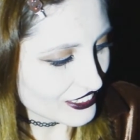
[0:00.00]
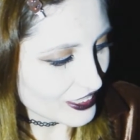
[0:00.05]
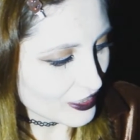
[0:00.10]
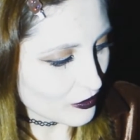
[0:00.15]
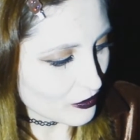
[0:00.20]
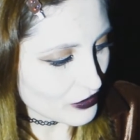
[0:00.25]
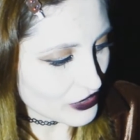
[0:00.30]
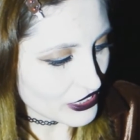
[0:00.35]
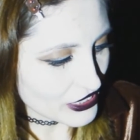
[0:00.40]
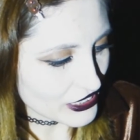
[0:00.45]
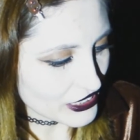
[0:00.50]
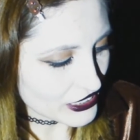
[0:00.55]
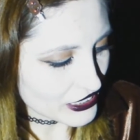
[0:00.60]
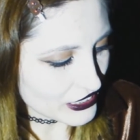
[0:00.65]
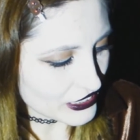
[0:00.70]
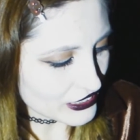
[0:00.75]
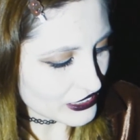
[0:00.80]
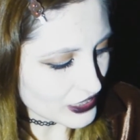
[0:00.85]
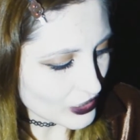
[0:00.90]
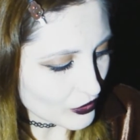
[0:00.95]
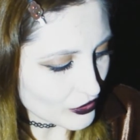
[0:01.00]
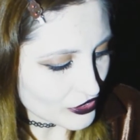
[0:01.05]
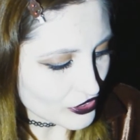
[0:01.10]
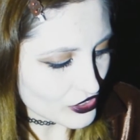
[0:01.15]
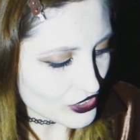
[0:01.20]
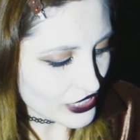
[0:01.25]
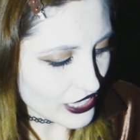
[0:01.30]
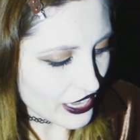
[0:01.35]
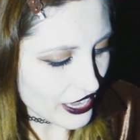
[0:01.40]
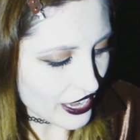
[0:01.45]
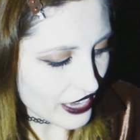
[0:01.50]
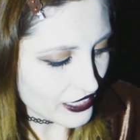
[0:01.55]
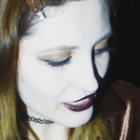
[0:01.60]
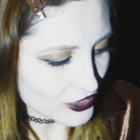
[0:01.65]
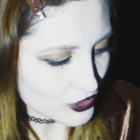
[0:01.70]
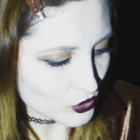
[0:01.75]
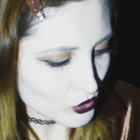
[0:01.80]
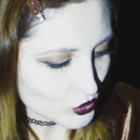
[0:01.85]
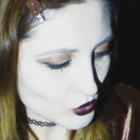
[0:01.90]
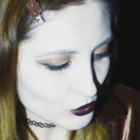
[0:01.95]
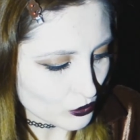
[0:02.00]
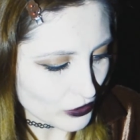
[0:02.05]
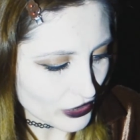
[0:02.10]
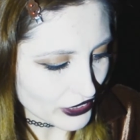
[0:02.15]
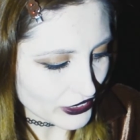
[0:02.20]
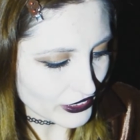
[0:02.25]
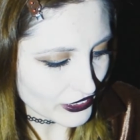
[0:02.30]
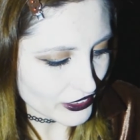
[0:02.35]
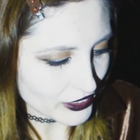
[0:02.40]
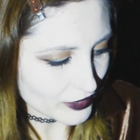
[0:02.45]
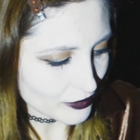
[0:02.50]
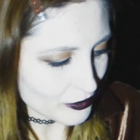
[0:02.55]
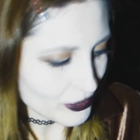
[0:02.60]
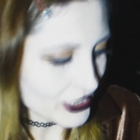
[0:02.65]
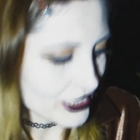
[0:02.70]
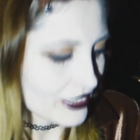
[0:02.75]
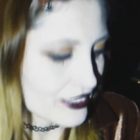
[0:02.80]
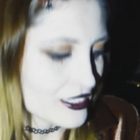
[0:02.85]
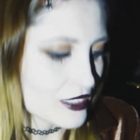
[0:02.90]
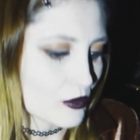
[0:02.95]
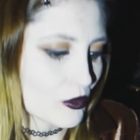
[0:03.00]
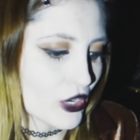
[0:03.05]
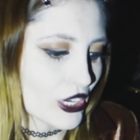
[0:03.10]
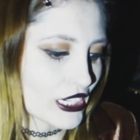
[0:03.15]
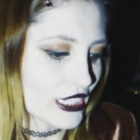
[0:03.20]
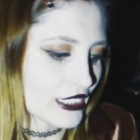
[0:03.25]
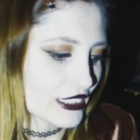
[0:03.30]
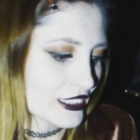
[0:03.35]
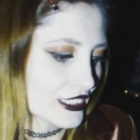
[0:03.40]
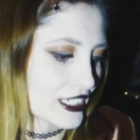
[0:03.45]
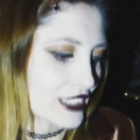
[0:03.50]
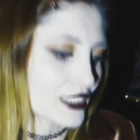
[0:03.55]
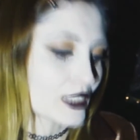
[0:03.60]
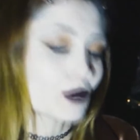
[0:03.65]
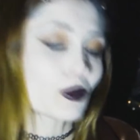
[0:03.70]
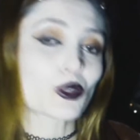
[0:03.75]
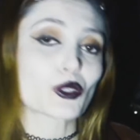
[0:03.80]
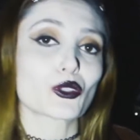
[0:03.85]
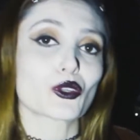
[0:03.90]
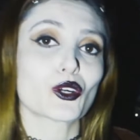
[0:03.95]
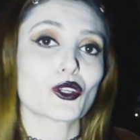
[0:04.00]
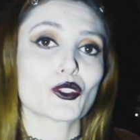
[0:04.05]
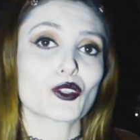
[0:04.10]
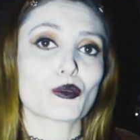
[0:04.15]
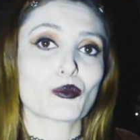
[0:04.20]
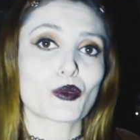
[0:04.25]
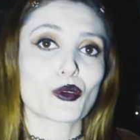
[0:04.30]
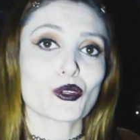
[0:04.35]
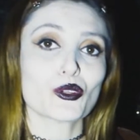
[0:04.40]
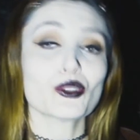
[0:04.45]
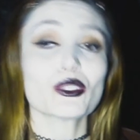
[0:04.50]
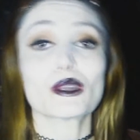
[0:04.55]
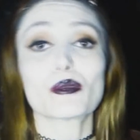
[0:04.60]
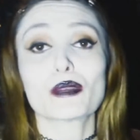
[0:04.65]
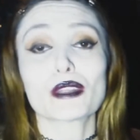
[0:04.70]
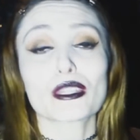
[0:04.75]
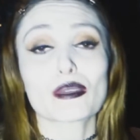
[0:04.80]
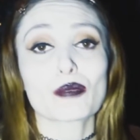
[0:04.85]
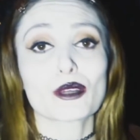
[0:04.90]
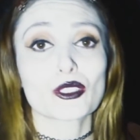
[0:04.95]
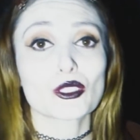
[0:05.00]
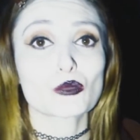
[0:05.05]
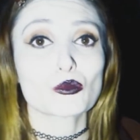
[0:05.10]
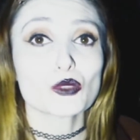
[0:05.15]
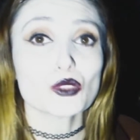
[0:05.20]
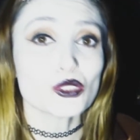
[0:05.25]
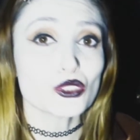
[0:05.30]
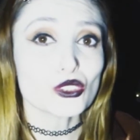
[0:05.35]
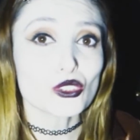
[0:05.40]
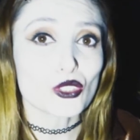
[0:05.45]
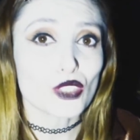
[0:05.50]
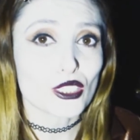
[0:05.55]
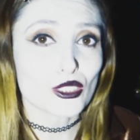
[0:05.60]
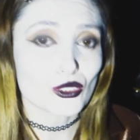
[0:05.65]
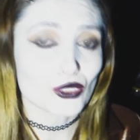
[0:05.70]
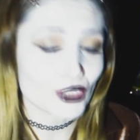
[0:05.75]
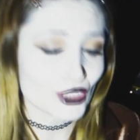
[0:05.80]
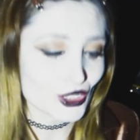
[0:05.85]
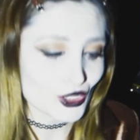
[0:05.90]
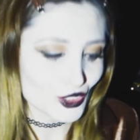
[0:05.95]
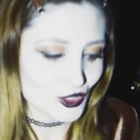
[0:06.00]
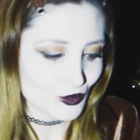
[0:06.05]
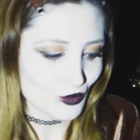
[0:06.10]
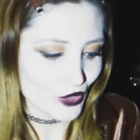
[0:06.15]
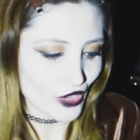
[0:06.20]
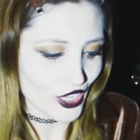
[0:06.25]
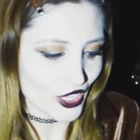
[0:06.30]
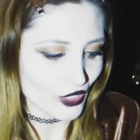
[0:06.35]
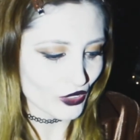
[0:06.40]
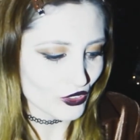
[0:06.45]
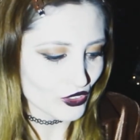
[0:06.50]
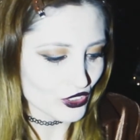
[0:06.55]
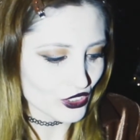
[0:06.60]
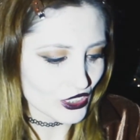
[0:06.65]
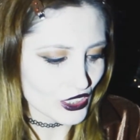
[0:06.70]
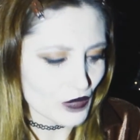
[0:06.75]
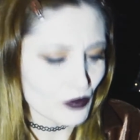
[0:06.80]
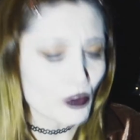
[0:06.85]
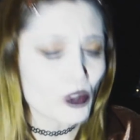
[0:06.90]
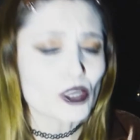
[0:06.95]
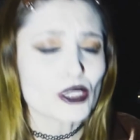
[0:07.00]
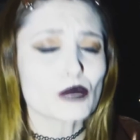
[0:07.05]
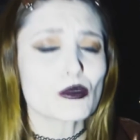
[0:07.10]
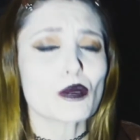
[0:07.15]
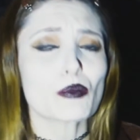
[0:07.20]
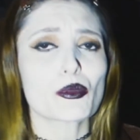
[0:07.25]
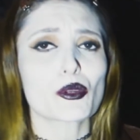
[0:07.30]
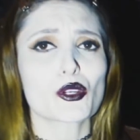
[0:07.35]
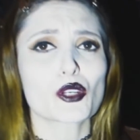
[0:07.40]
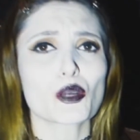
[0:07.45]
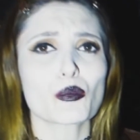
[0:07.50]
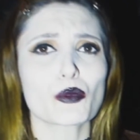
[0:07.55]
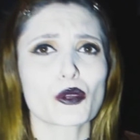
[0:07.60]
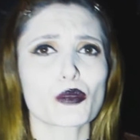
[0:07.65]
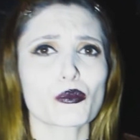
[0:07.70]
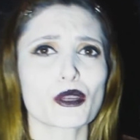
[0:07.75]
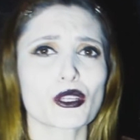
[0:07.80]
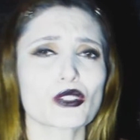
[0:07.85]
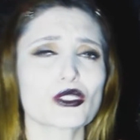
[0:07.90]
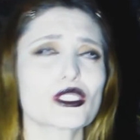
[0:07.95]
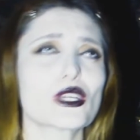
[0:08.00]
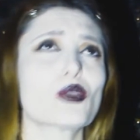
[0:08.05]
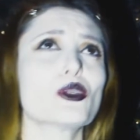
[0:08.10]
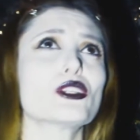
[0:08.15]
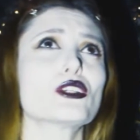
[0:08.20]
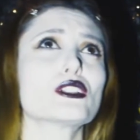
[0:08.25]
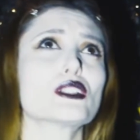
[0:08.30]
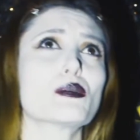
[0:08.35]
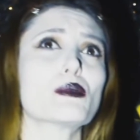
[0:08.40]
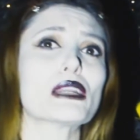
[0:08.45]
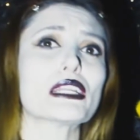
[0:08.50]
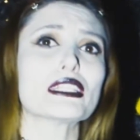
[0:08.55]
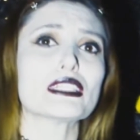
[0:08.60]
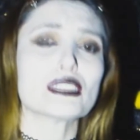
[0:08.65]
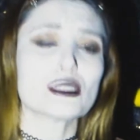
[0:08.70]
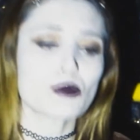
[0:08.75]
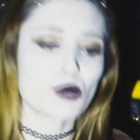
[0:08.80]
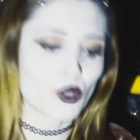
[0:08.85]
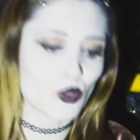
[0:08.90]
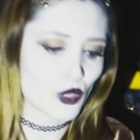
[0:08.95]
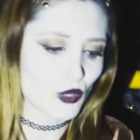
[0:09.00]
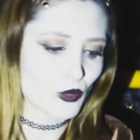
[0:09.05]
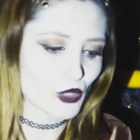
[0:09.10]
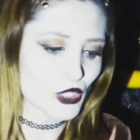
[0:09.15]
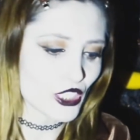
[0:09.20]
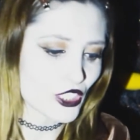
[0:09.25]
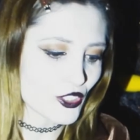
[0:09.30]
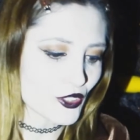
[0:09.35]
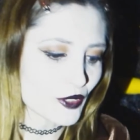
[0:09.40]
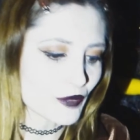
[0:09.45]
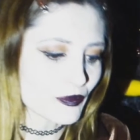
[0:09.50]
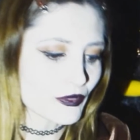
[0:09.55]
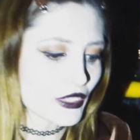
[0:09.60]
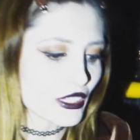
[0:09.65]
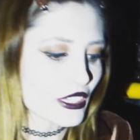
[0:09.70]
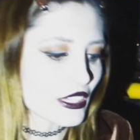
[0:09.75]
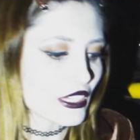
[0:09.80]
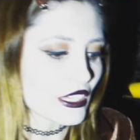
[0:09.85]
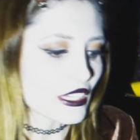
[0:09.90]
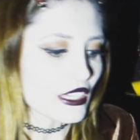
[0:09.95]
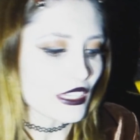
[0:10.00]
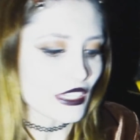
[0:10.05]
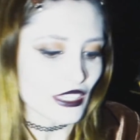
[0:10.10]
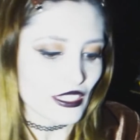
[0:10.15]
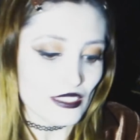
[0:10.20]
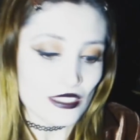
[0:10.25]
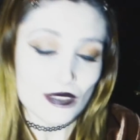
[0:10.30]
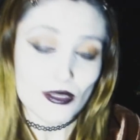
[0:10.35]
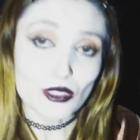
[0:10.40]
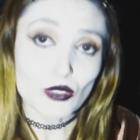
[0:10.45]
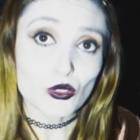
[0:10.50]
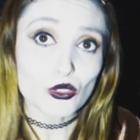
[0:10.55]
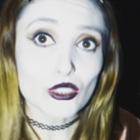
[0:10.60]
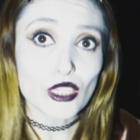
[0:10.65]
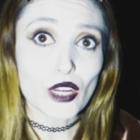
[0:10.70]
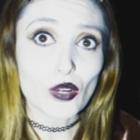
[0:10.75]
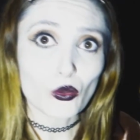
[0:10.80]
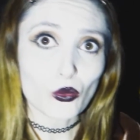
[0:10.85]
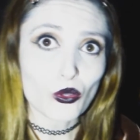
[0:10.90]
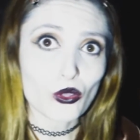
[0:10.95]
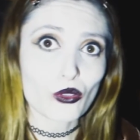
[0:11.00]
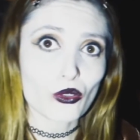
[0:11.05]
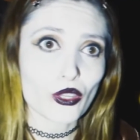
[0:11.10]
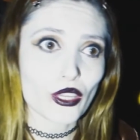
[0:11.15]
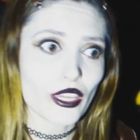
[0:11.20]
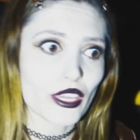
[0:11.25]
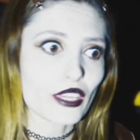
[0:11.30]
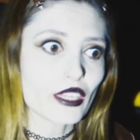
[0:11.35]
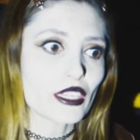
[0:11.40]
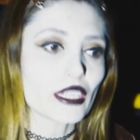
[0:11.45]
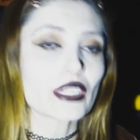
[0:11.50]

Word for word: También saluditos a Alex Uzumaki, mi queridísimo Alex, gracias por todo tu apoyo. También te mando muchos corazoncitos morados. Y por último, pero no por menos, saluditos a mi lindísimo cuermolillo. Y sí vi tu saludo, ¿eh?